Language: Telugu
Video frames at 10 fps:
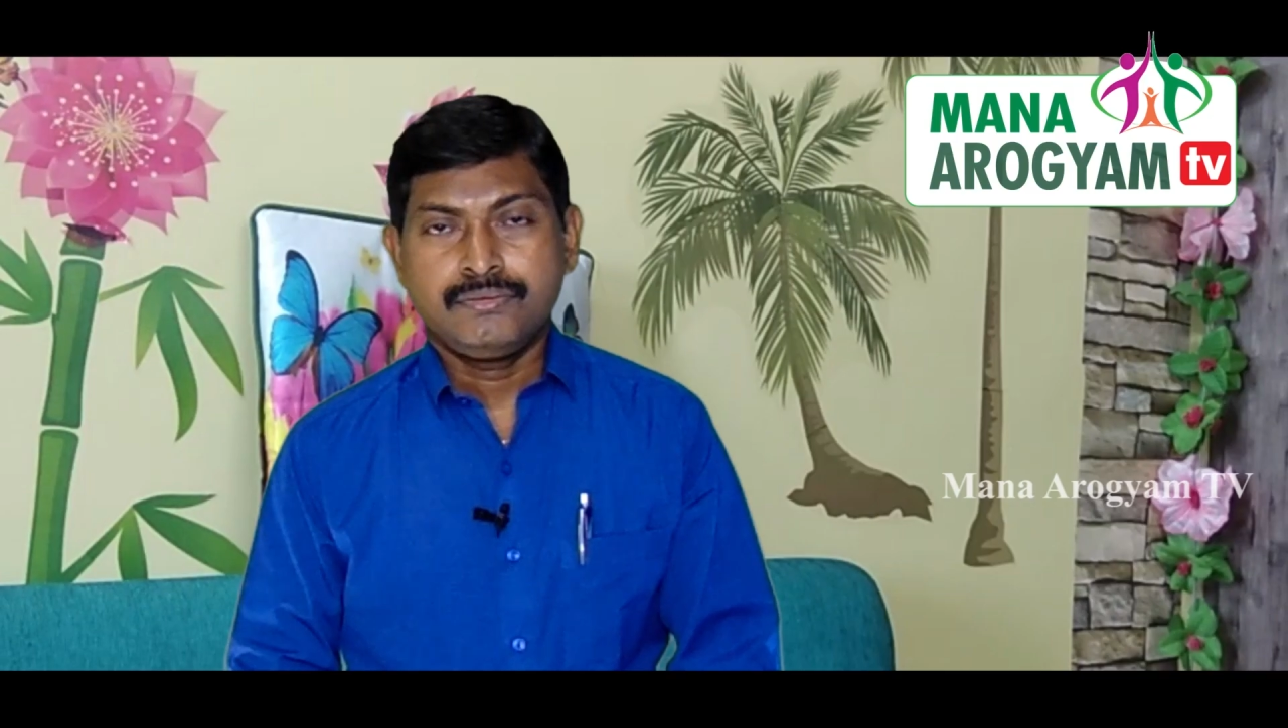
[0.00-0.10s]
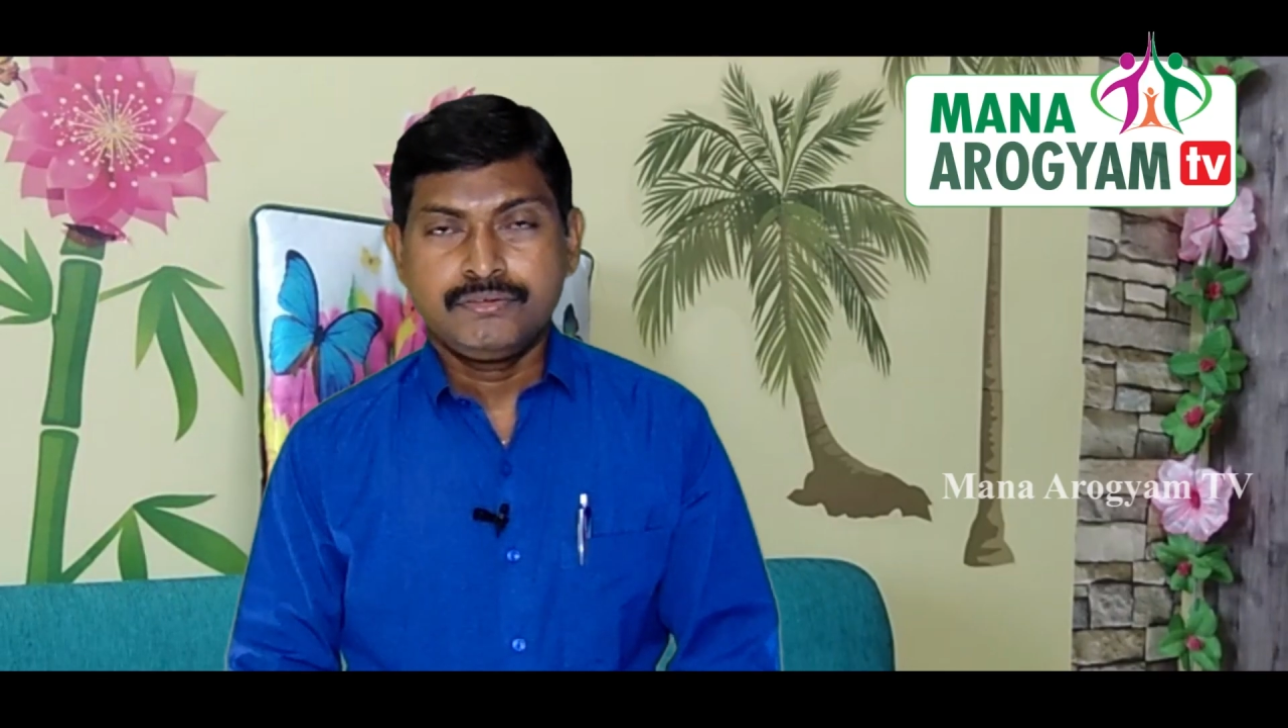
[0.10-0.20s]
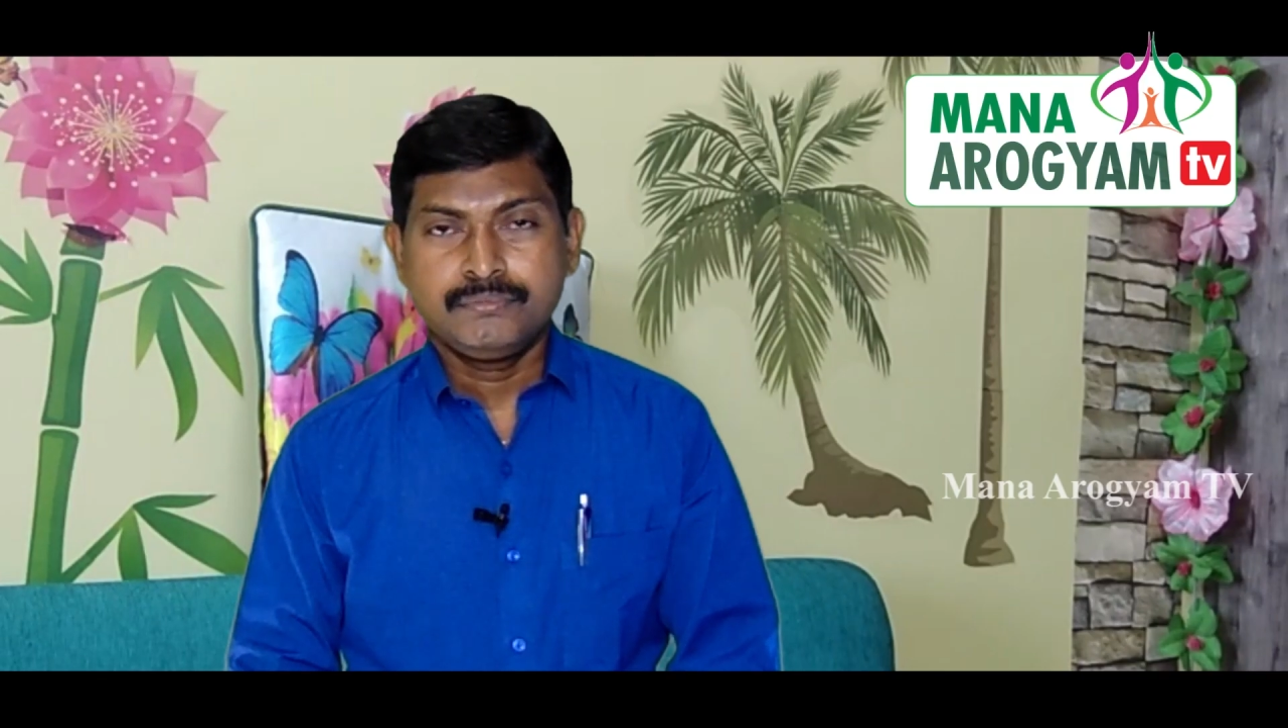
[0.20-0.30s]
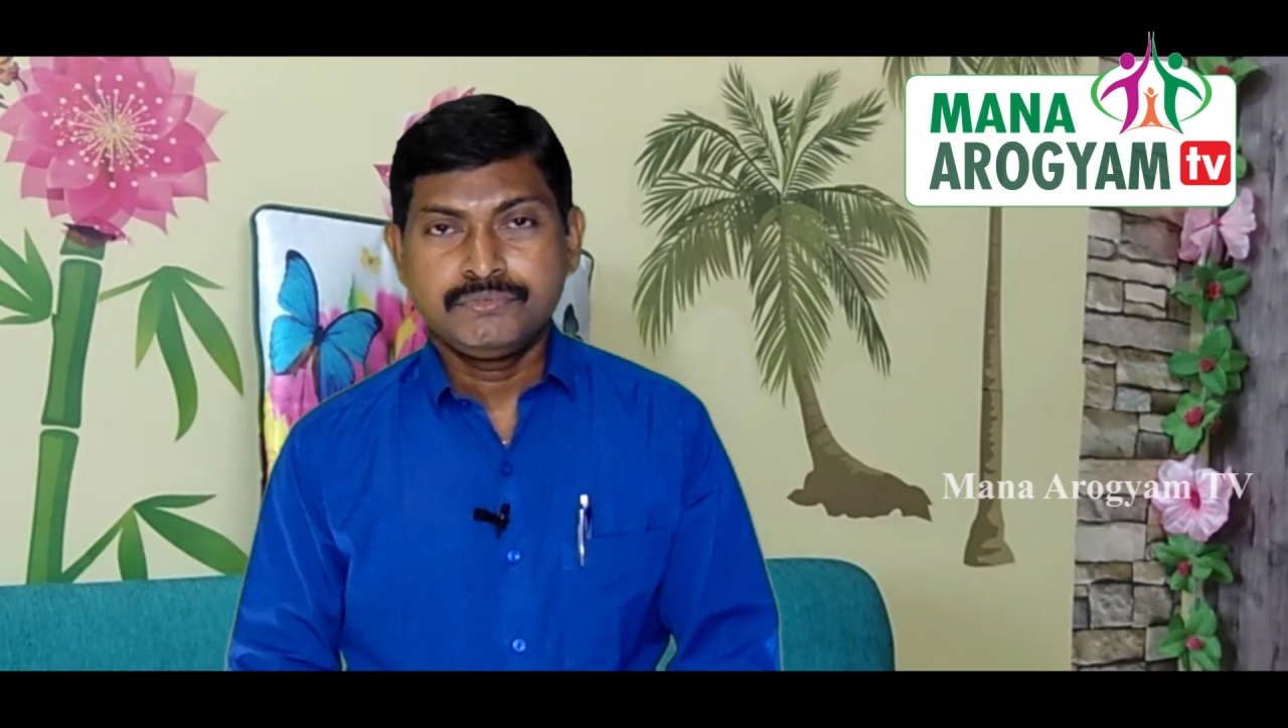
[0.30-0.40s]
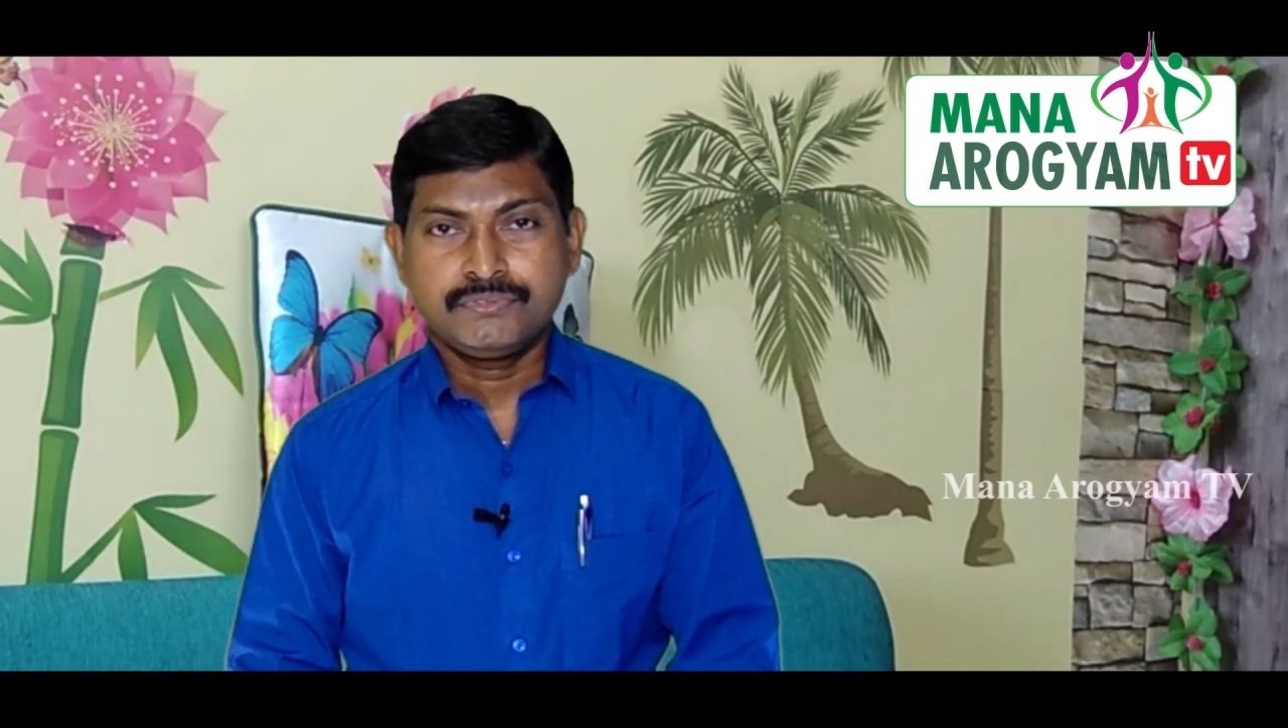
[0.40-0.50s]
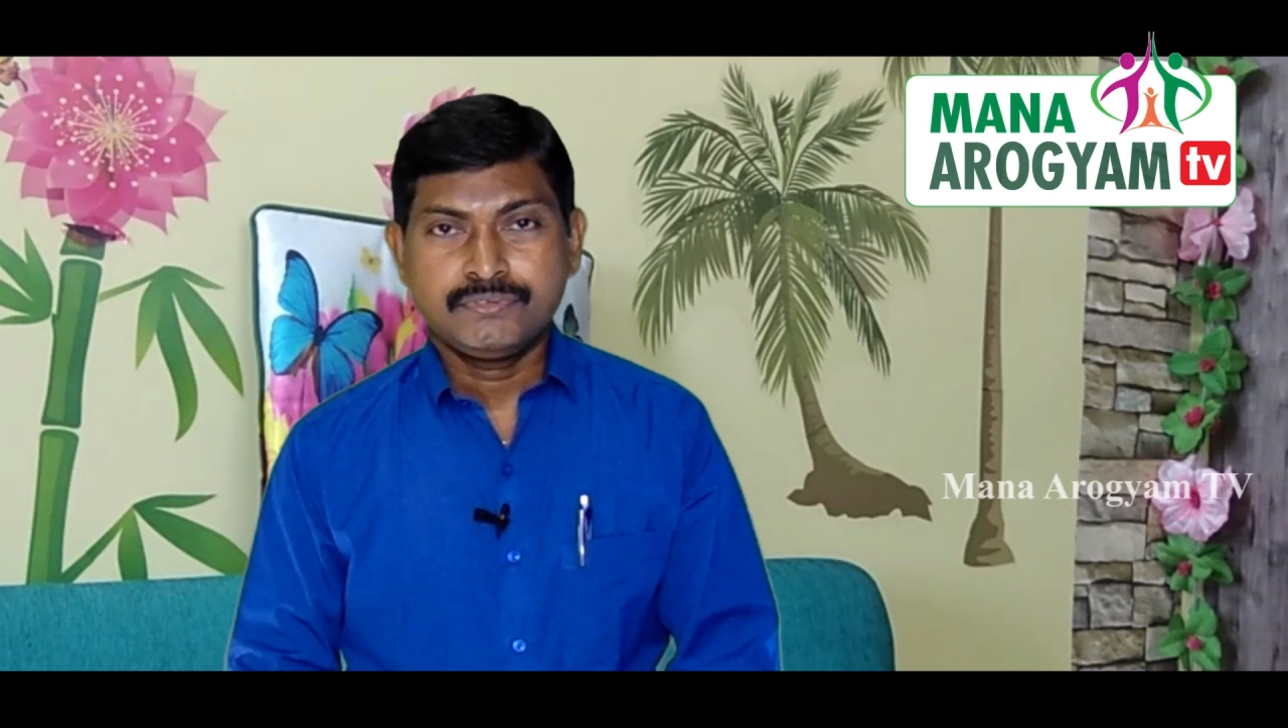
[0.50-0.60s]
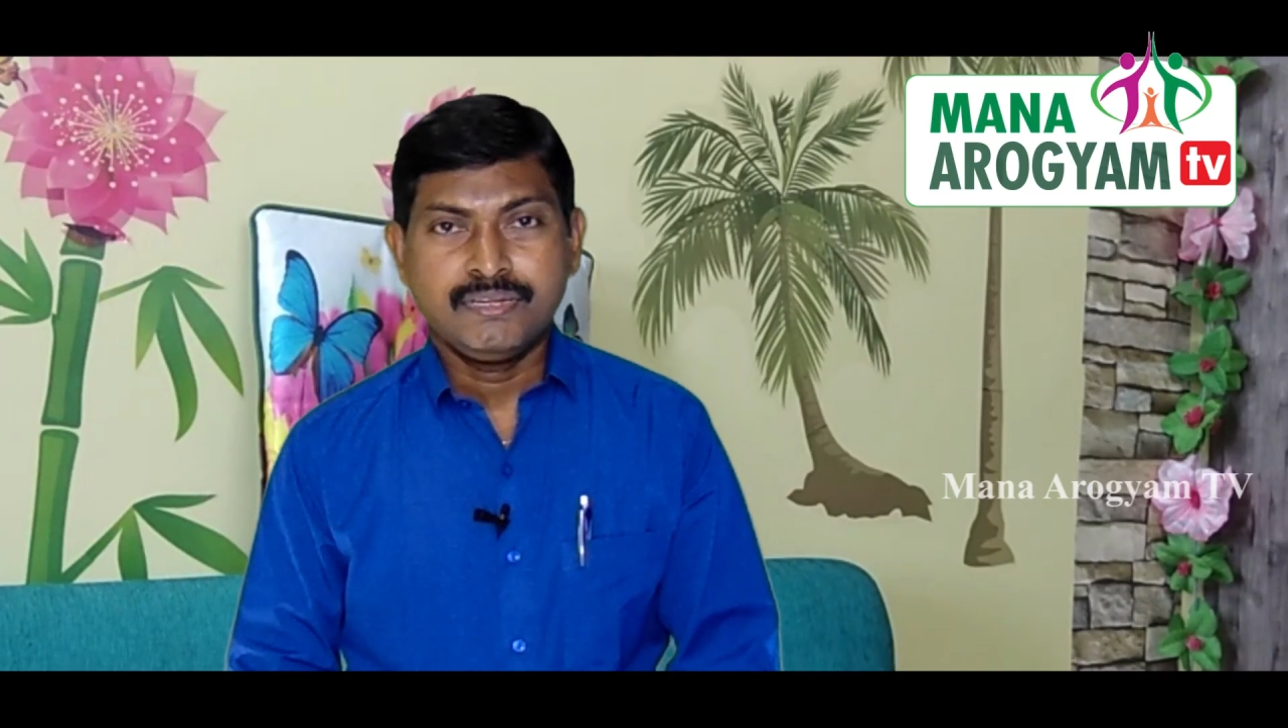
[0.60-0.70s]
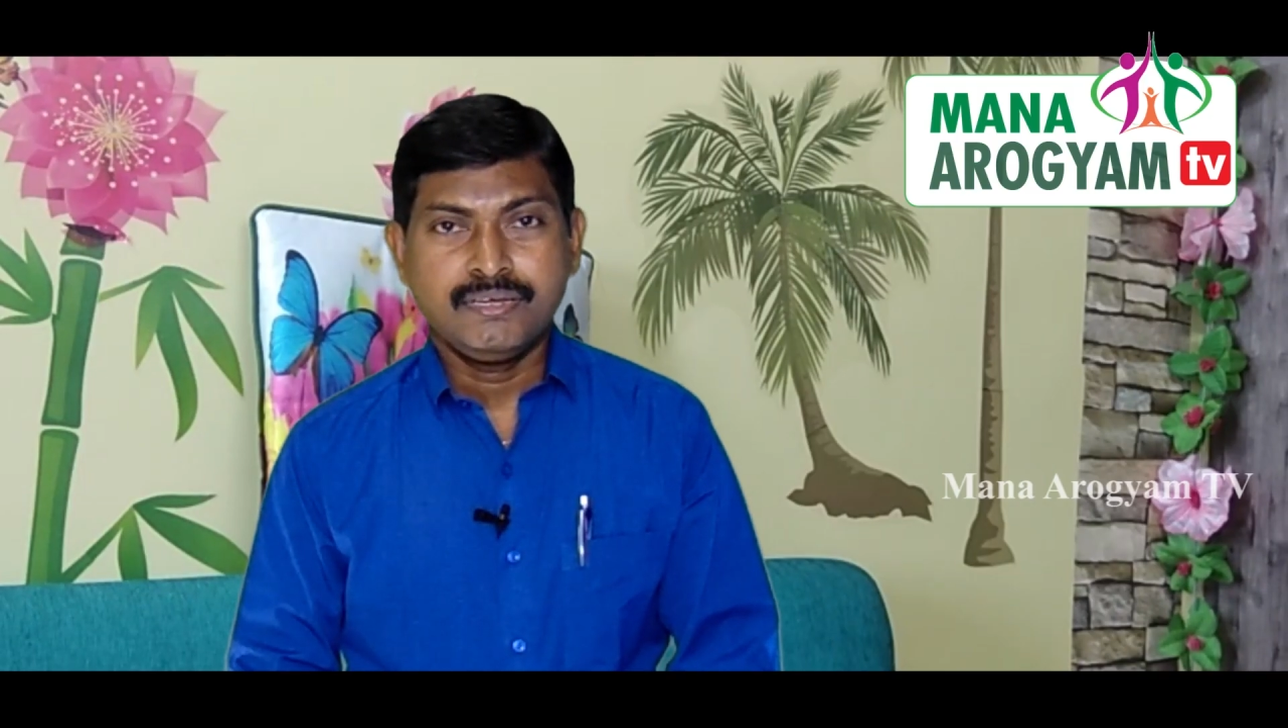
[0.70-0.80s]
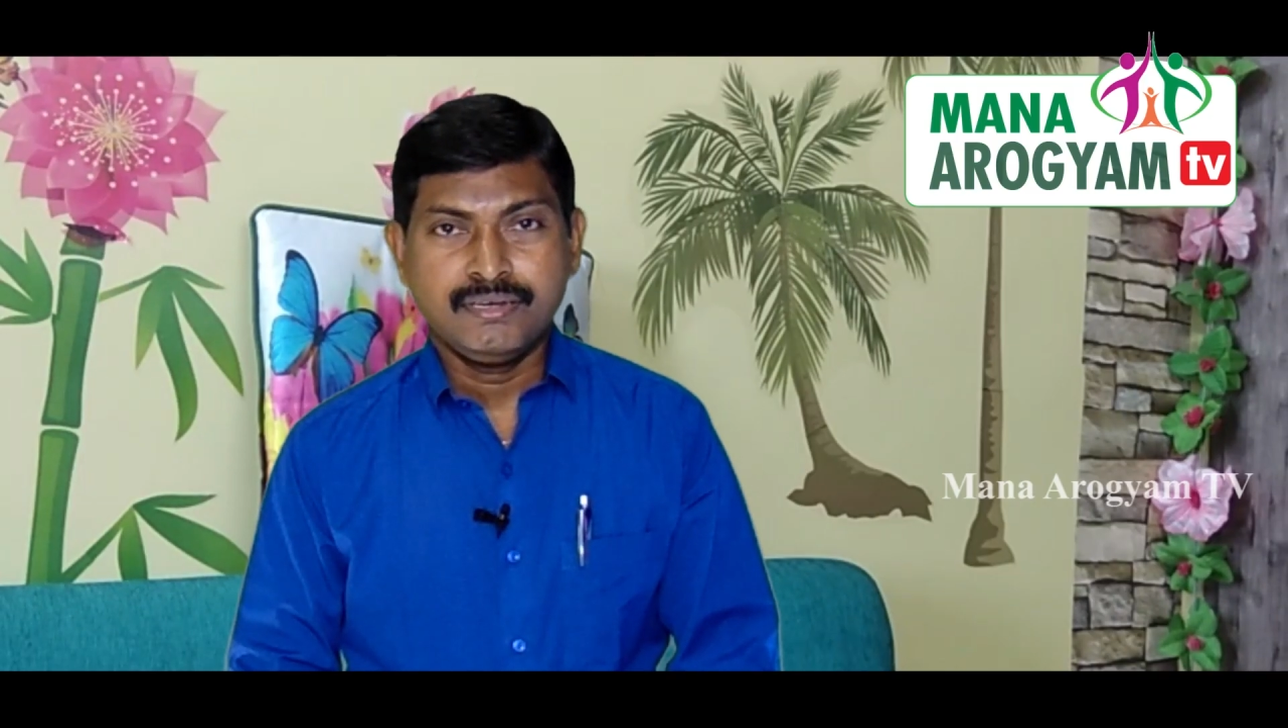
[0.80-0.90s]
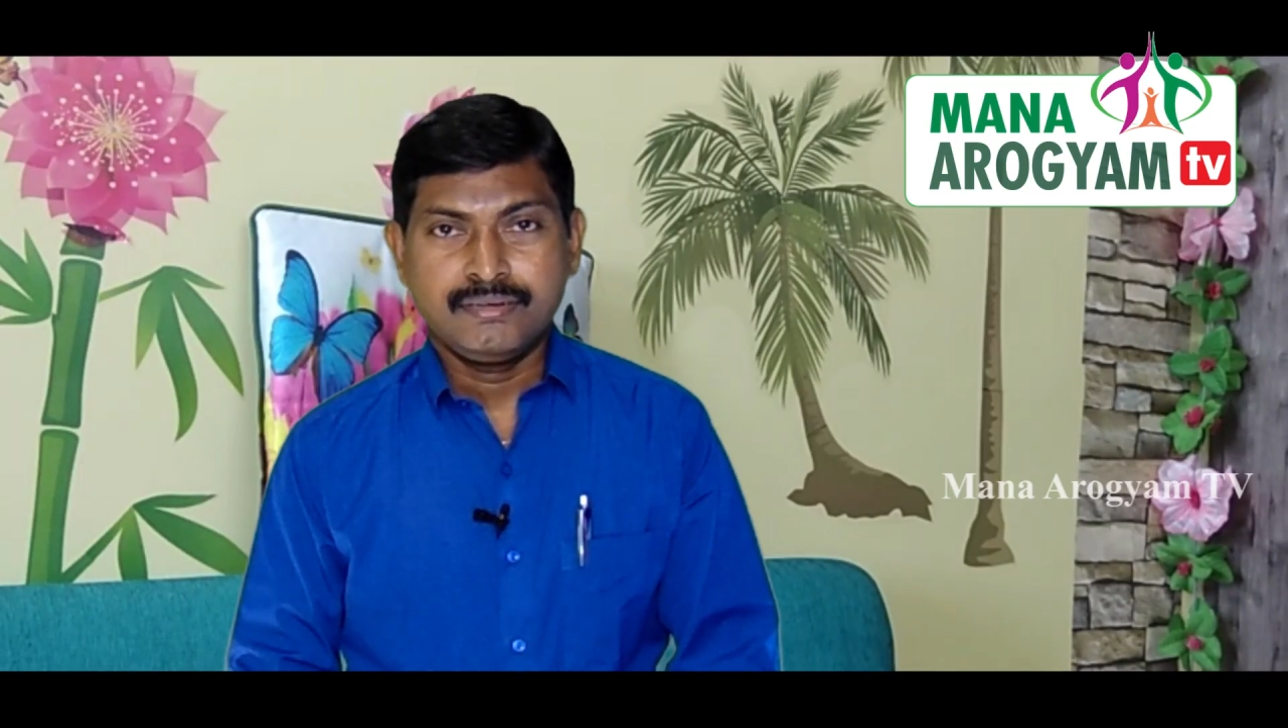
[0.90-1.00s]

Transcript: యూట్యూబ్ చూస్తున్న